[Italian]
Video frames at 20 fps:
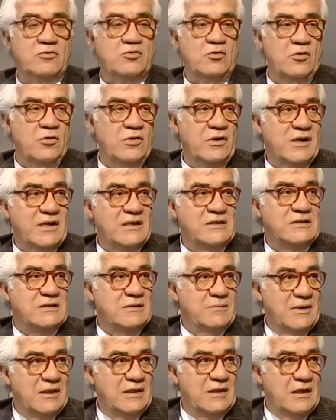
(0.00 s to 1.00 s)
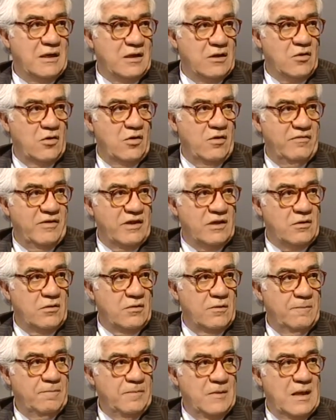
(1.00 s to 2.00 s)
solo in regime di
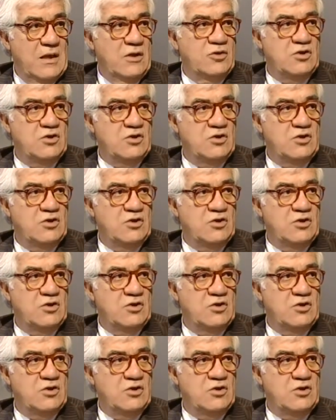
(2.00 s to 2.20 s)
ricovero. Ah.